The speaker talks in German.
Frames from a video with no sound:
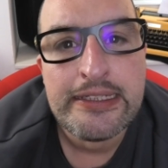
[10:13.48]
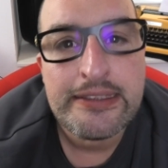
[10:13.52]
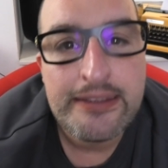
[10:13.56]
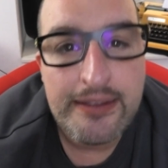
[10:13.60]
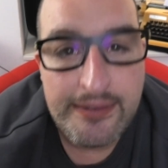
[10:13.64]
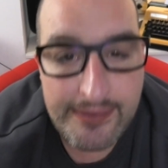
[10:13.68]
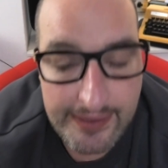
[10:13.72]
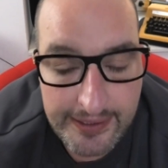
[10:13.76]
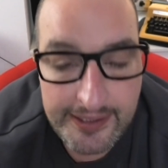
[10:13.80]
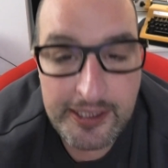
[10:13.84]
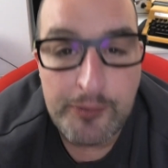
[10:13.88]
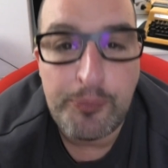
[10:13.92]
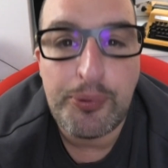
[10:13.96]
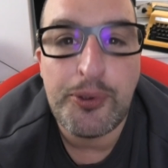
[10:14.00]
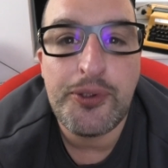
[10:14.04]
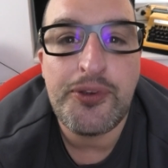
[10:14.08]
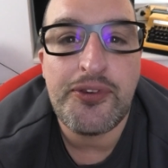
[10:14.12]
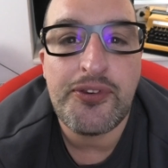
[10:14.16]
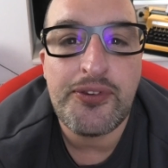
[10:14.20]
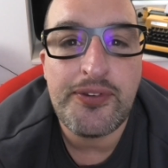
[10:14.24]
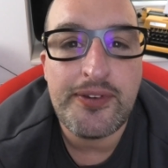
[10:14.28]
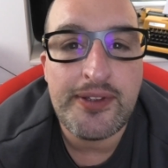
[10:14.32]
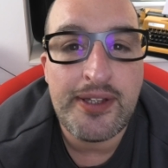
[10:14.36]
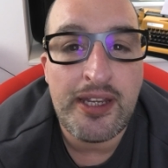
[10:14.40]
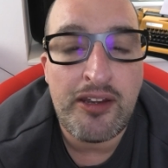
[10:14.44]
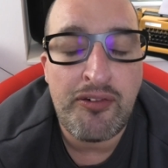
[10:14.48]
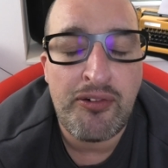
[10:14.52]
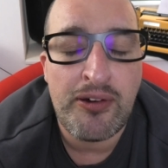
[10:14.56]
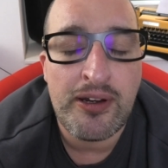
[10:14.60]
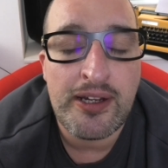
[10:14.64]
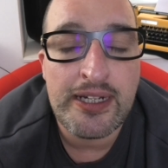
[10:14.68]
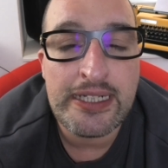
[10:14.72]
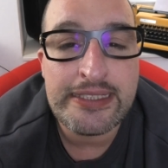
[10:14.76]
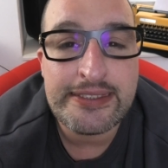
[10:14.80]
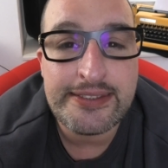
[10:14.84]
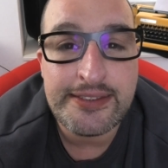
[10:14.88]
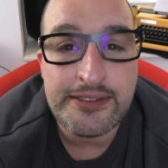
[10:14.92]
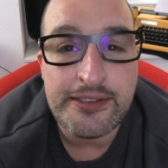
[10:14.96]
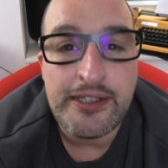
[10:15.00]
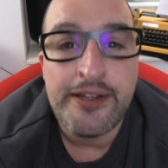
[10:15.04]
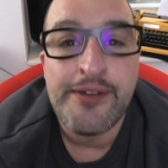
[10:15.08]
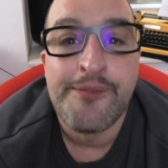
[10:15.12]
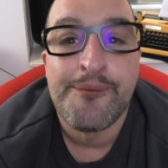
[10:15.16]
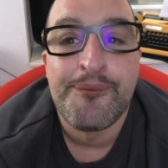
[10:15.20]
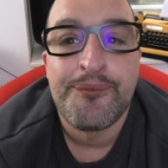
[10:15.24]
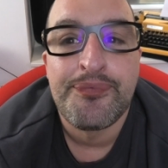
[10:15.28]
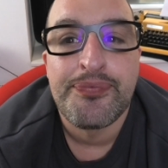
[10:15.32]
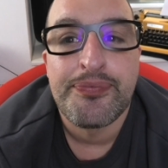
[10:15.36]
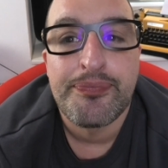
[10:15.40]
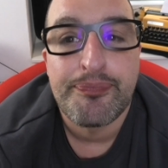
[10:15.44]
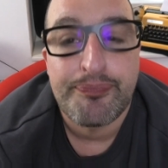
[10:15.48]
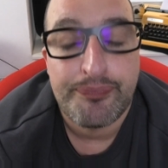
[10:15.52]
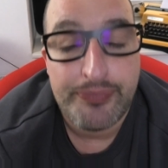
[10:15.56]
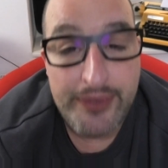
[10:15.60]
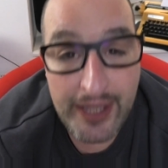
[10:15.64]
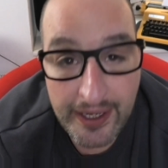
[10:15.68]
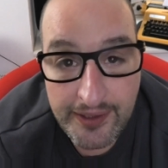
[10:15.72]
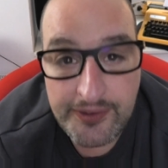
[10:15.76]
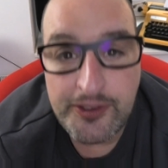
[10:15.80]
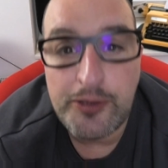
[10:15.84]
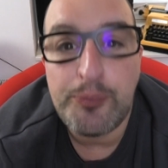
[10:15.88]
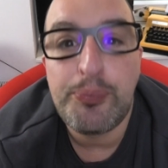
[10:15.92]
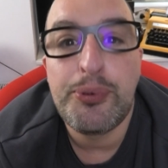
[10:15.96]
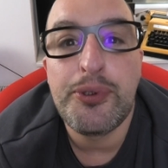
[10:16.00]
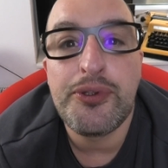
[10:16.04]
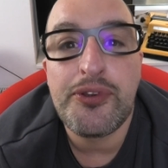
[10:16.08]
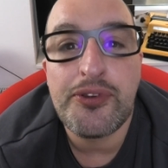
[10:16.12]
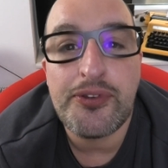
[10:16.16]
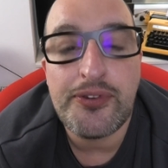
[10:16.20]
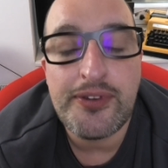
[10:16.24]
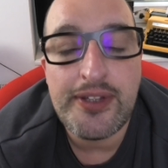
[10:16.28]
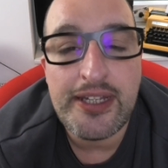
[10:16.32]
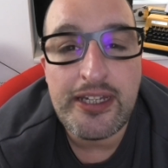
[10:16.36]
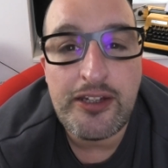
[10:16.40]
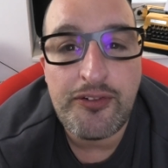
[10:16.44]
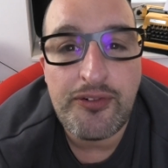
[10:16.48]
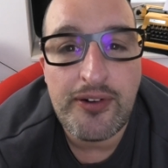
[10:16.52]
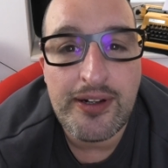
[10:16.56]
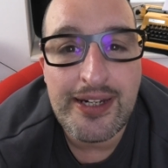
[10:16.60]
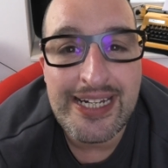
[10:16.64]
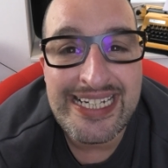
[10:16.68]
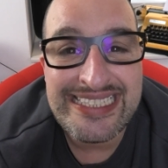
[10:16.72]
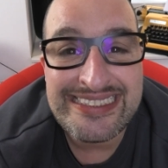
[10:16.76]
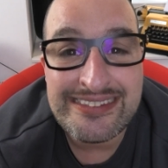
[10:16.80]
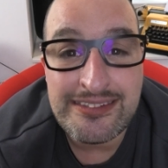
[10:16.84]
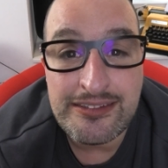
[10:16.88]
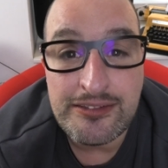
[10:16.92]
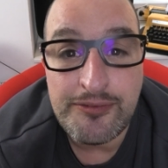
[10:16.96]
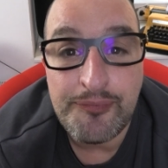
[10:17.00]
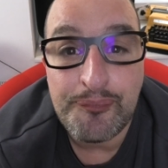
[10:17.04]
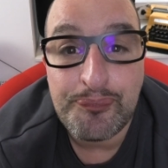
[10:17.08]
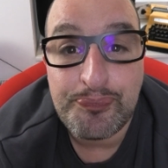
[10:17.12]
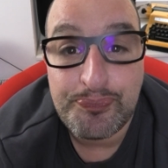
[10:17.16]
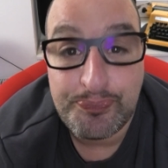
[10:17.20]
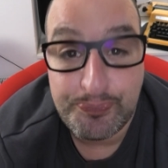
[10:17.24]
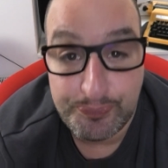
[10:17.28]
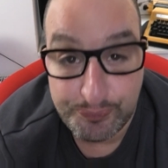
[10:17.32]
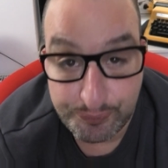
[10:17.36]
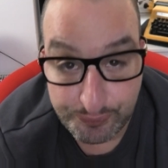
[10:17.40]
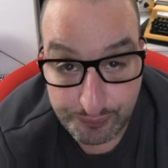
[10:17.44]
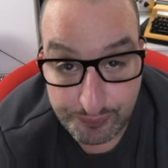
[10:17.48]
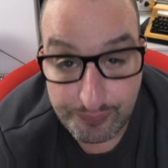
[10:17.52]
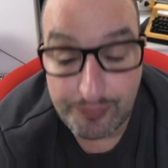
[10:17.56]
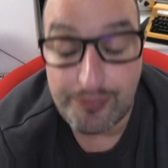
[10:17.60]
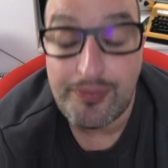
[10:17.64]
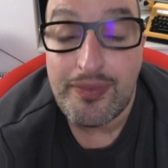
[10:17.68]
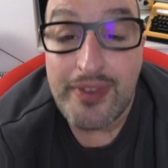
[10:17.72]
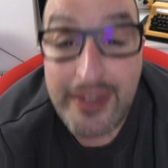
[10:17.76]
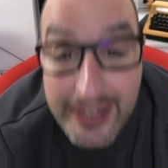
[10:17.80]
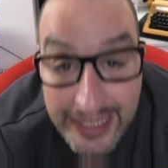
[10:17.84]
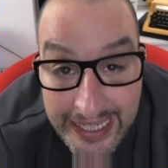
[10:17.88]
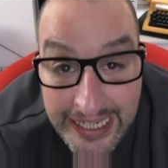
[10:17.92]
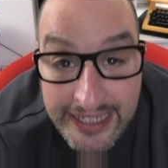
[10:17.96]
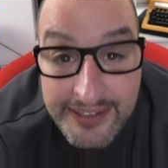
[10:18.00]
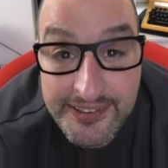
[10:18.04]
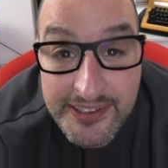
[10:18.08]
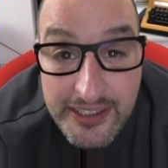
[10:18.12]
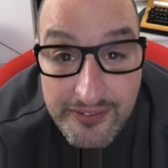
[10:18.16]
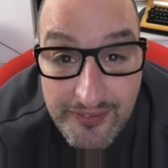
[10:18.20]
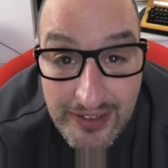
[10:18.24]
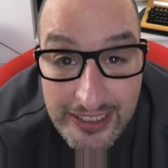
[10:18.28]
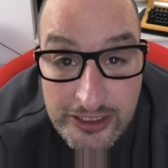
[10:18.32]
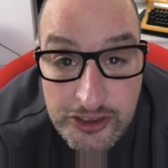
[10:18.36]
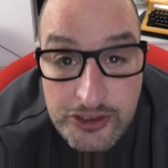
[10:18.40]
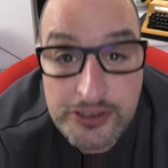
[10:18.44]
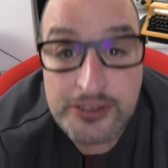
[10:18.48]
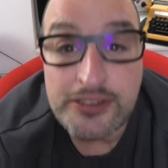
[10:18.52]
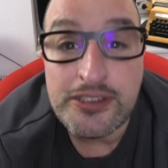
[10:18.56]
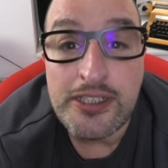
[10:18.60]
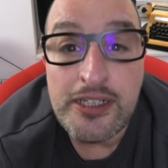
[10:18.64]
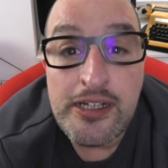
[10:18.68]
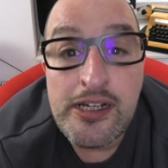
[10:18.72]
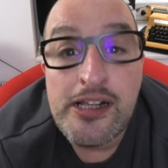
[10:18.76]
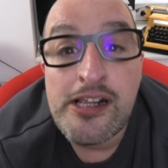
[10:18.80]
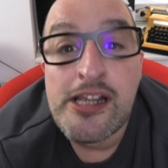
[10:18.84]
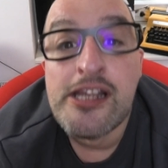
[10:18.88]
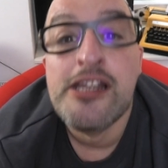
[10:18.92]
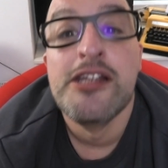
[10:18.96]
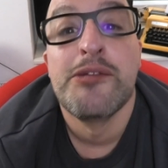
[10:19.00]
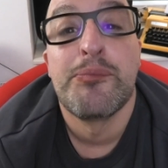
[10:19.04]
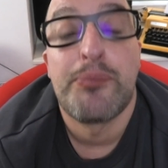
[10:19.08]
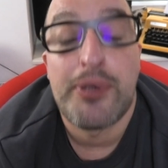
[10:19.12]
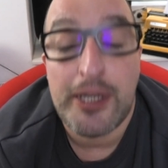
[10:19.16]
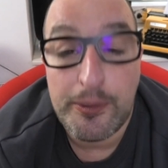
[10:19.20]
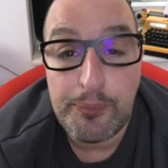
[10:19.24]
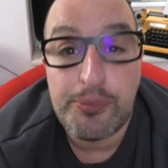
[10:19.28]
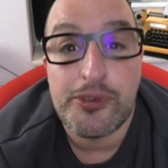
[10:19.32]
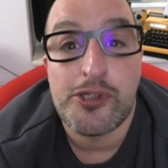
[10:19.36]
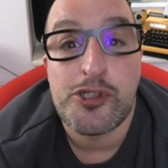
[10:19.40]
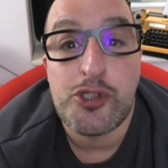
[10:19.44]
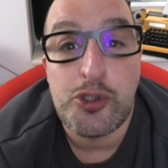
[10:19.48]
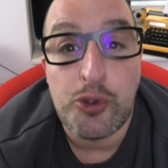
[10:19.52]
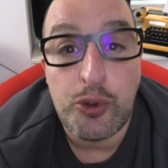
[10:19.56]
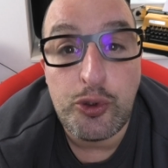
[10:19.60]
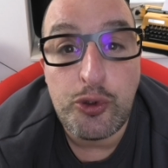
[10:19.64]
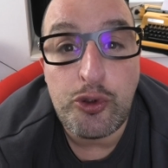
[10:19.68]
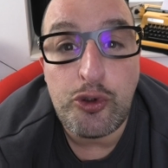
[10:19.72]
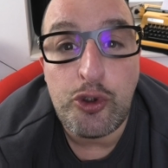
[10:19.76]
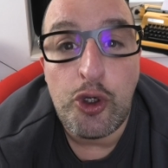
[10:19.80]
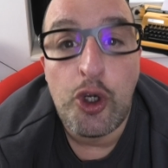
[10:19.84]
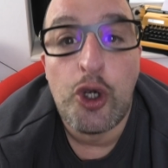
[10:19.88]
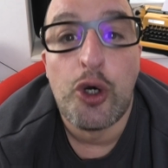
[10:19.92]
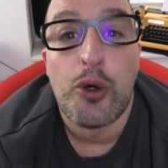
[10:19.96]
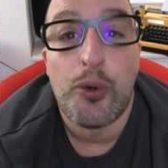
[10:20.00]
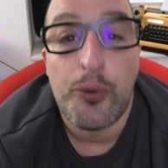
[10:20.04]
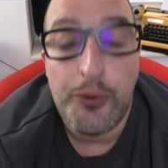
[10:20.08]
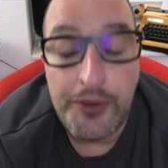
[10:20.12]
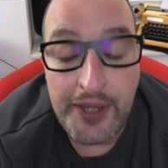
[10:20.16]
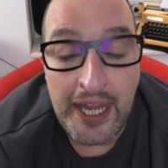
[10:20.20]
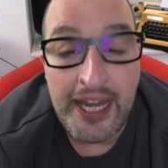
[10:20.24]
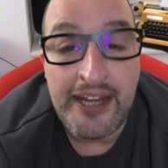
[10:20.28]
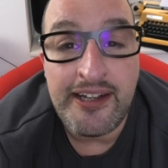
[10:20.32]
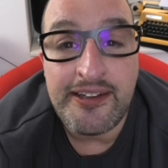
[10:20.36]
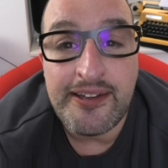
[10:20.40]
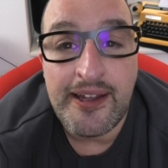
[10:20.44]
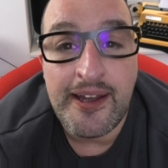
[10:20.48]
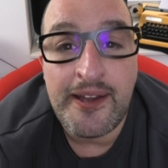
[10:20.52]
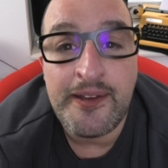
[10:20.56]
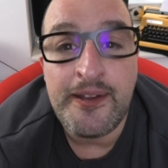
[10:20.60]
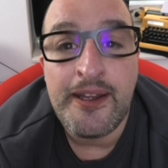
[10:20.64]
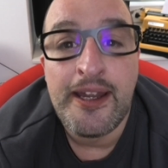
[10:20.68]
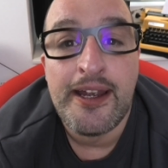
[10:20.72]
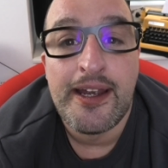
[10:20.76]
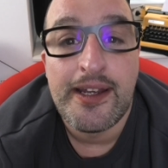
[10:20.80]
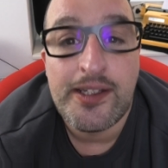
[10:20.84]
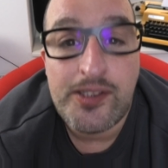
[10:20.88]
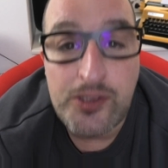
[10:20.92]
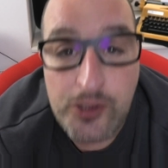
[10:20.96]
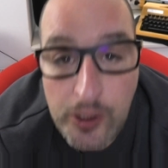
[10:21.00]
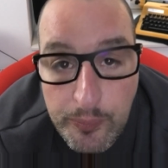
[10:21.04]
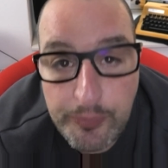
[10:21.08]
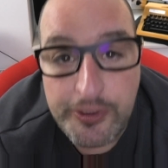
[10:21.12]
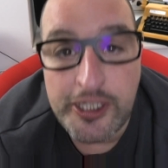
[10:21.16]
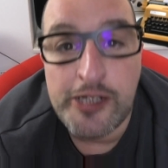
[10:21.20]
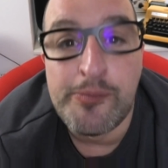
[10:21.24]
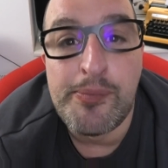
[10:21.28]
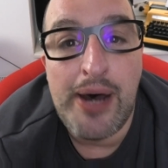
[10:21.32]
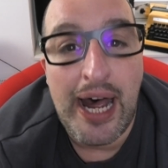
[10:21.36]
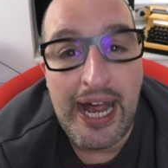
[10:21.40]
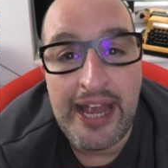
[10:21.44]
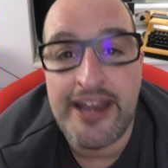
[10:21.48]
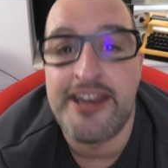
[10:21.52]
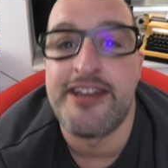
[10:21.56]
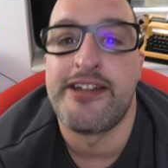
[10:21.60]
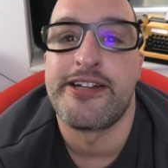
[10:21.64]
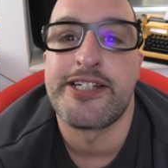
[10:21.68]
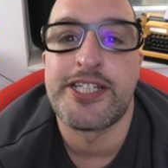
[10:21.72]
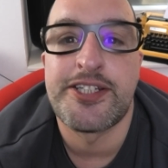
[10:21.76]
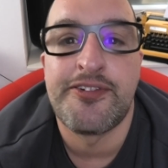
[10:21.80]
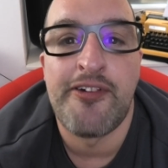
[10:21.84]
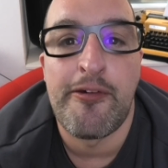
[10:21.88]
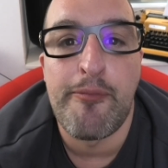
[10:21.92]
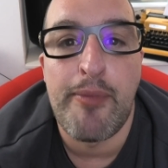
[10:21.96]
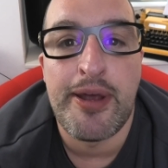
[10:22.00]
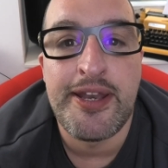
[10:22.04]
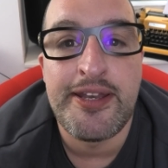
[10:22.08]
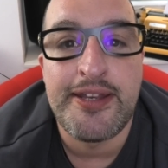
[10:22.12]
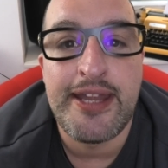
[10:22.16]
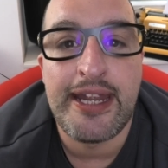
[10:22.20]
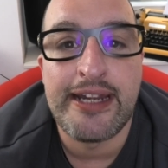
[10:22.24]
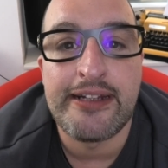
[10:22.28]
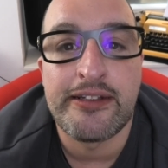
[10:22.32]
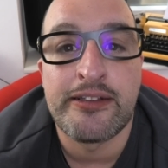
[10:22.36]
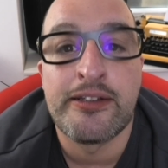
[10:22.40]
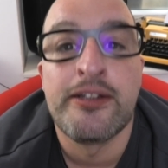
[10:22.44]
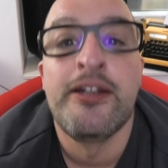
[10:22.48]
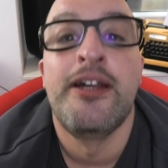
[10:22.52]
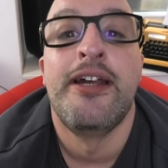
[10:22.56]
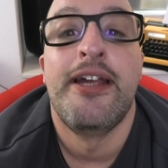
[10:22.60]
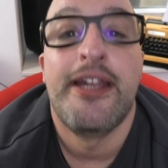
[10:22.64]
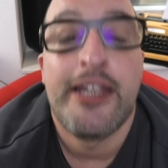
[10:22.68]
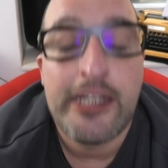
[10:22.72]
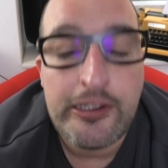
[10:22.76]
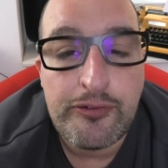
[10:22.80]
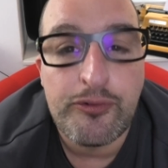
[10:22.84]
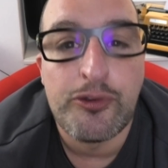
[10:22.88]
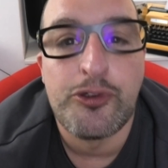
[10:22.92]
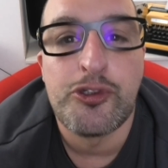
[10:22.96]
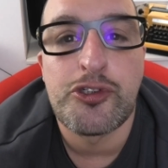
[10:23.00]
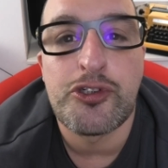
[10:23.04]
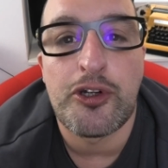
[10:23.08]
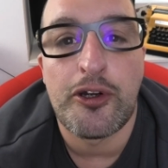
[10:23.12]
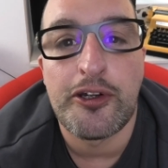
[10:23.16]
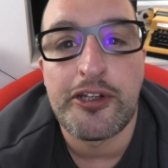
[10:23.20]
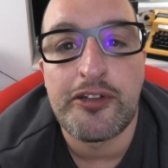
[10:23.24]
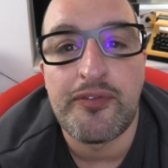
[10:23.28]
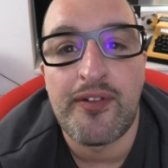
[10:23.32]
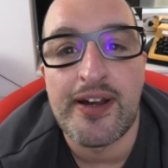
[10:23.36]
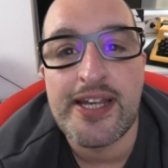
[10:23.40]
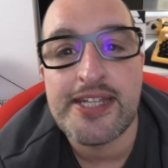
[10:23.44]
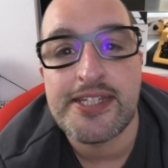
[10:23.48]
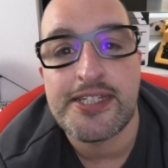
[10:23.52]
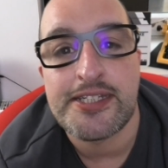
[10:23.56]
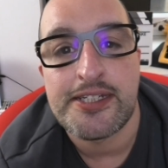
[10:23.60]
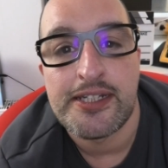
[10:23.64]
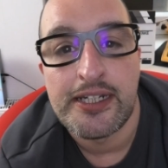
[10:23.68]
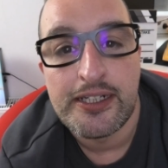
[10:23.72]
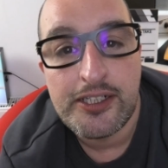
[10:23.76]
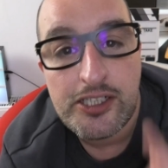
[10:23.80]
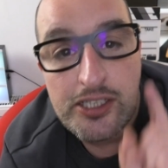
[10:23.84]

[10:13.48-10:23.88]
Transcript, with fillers: Zähne putzen nicht vergessen, Nase putzen nicht vergessen. Hände waschen, bleibt gesund und denkt dran, es kommt immer anders, wenn man denkt. Ich wünsche euch was.